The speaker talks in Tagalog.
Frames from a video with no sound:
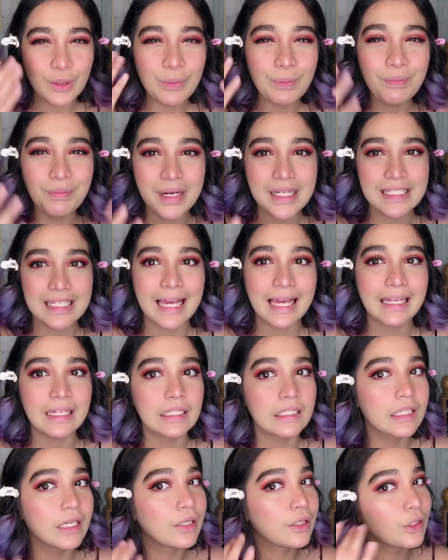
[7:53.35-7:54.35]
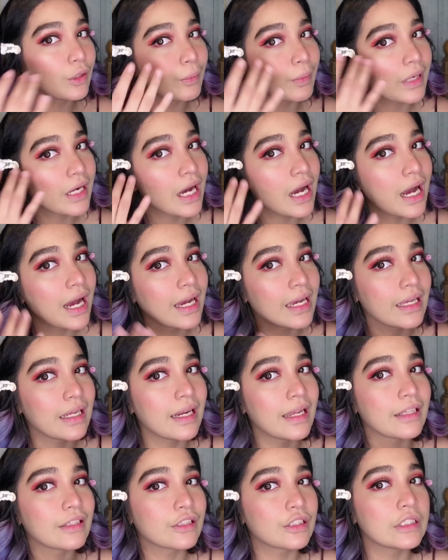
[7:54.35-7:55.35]
Yung basa lang. Ganun yung
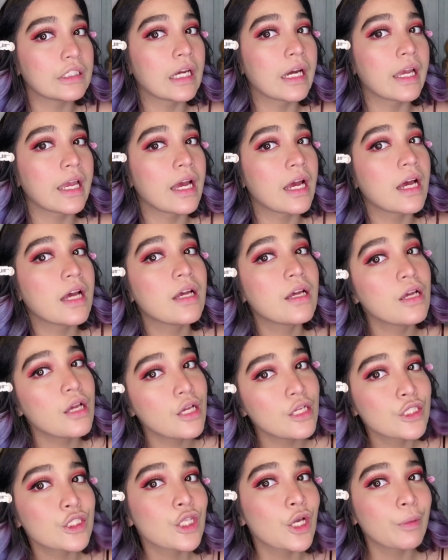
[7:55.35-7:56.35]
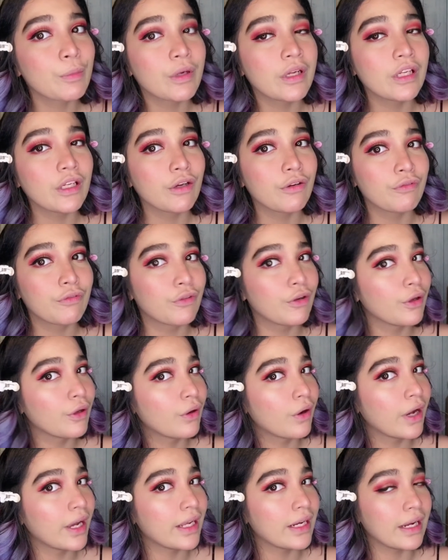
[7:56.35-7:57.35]
pagkaka-highlighter niya. Kaya, sobrang love ko
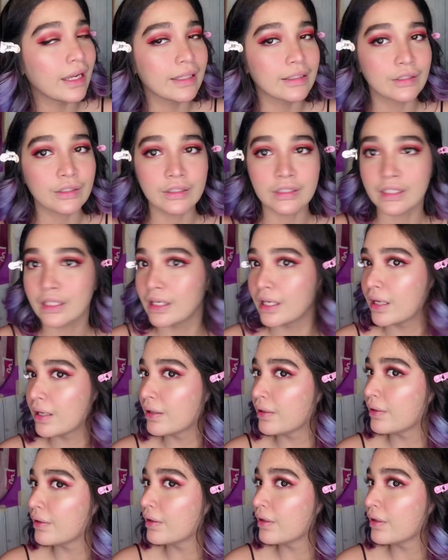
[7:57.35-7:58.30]
yung highlighter nila.